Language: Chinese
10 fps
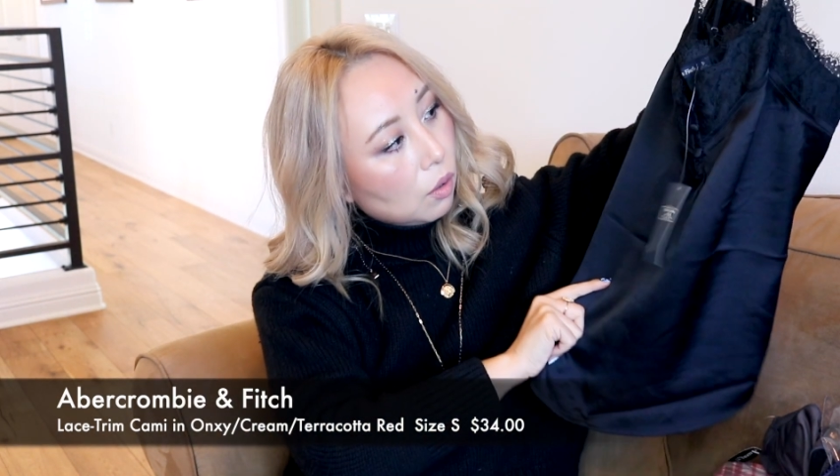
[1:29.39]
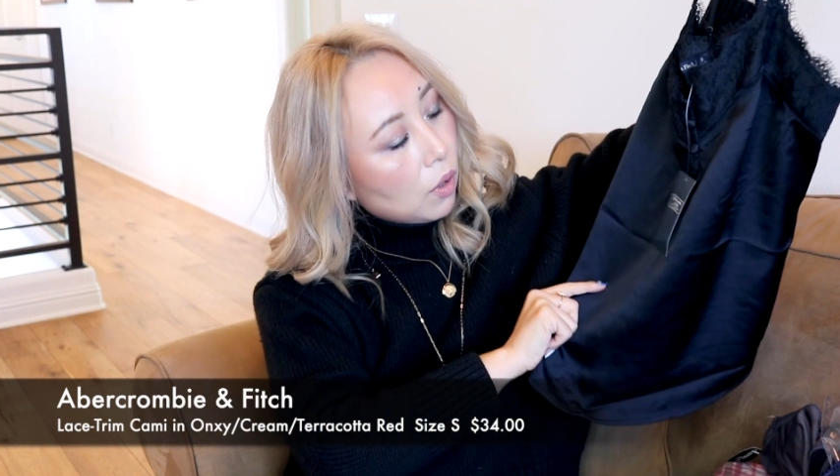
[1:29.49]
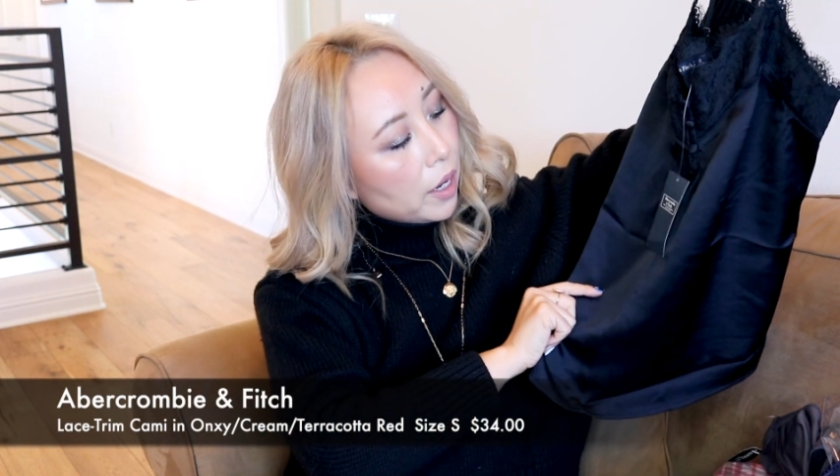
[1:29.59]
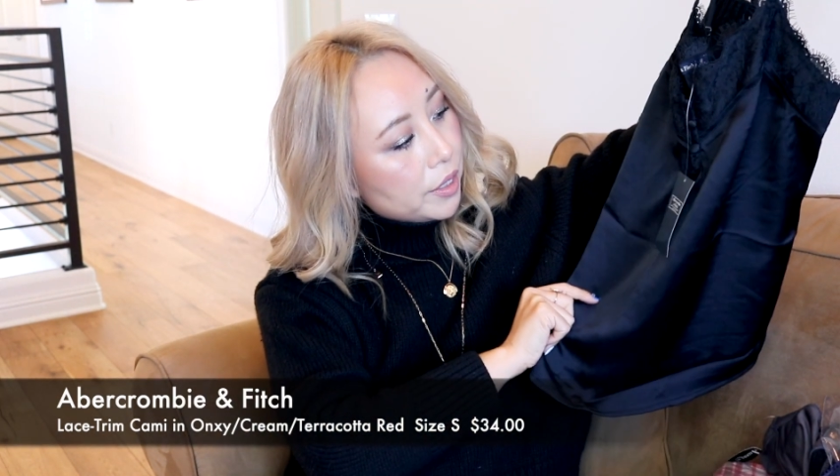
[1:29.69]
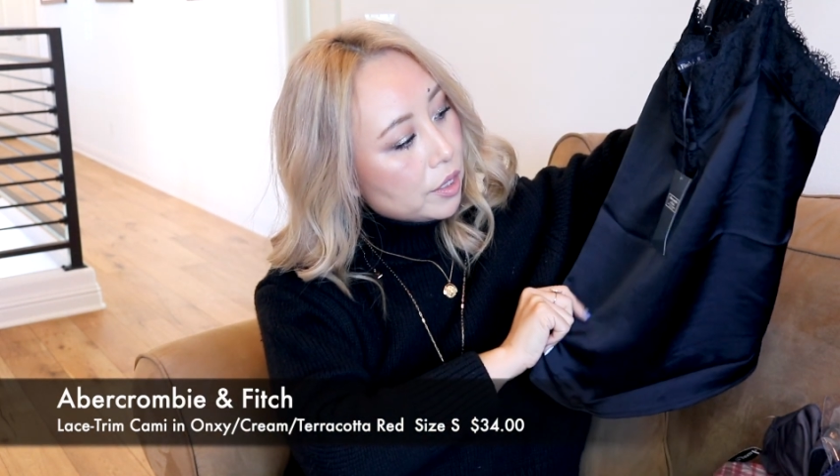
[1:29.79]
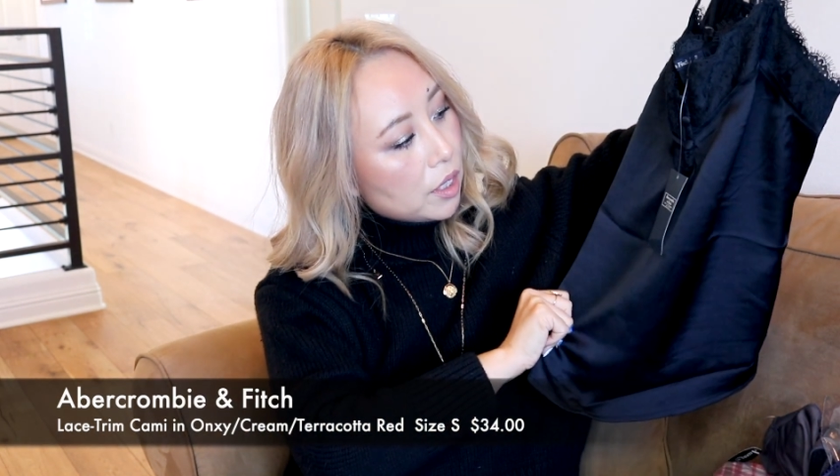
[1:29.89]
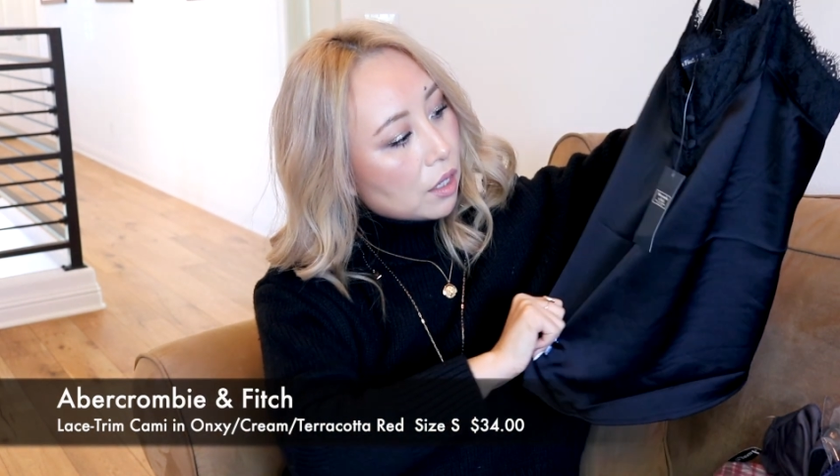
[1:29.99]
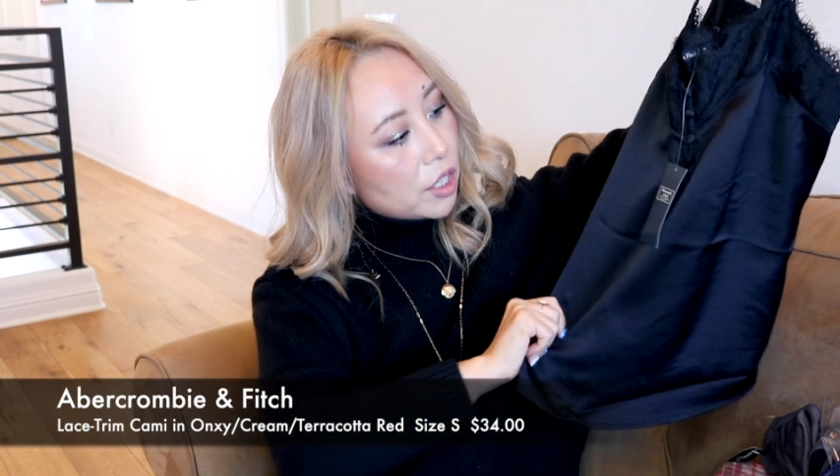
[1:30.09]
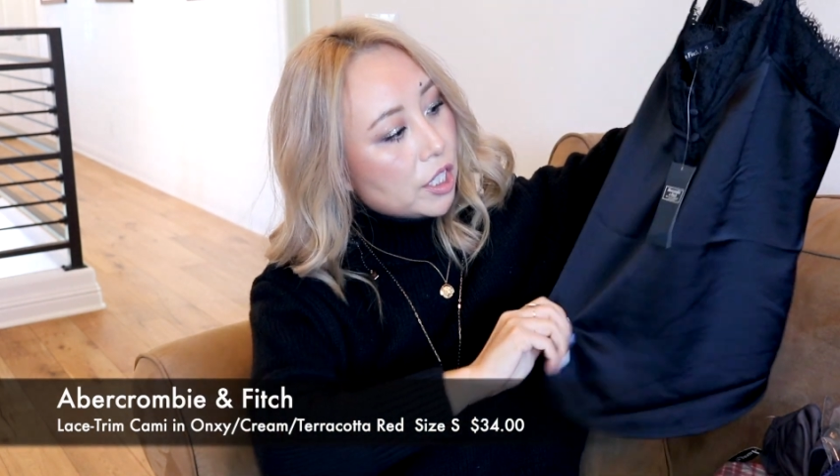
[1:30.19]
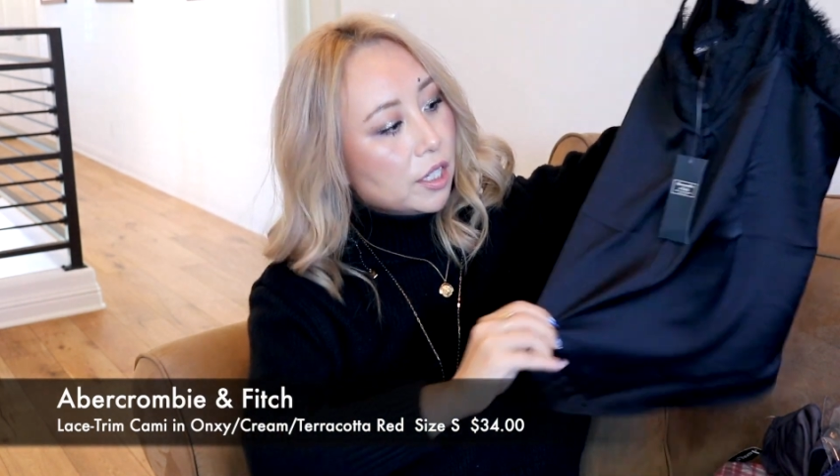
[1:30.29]
我还是
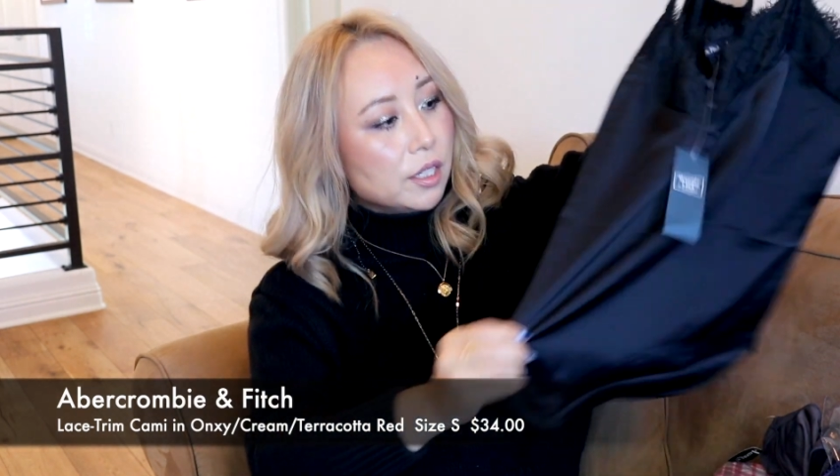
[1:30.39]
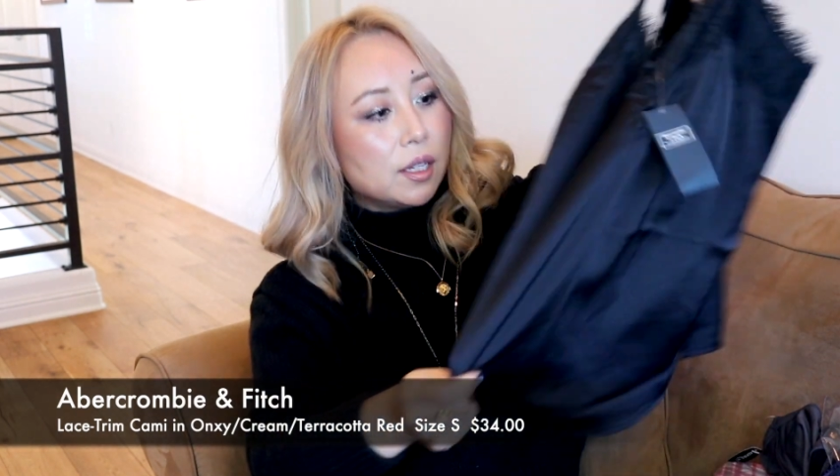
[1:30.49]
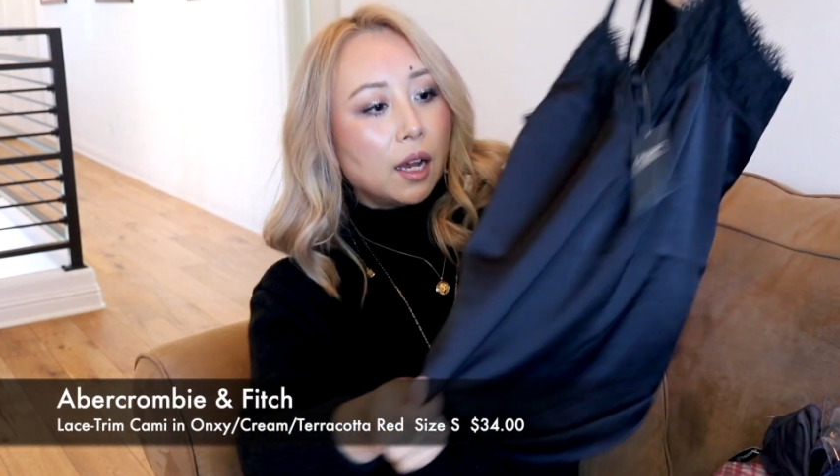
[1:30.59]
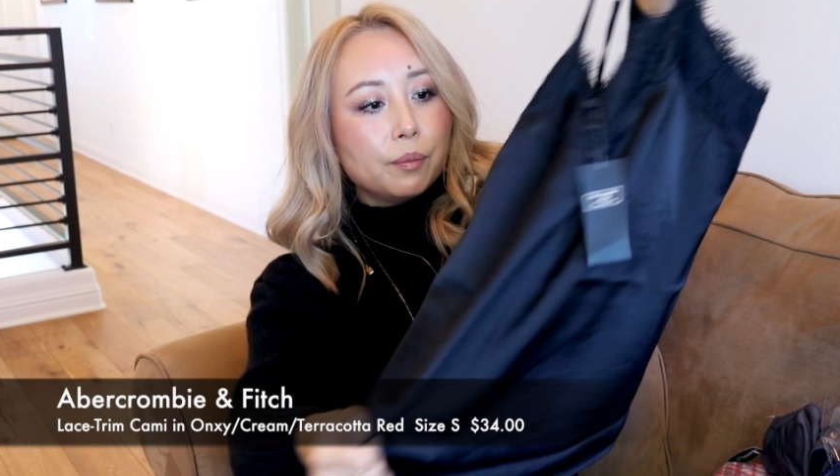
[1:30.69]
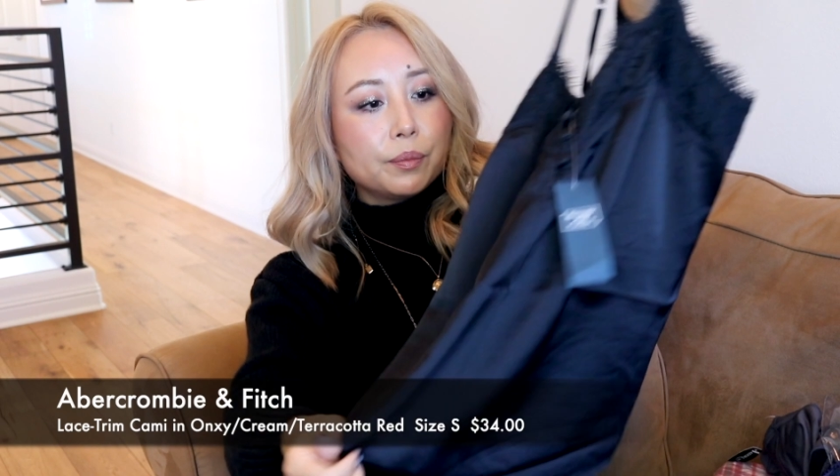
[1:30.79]
想试一下。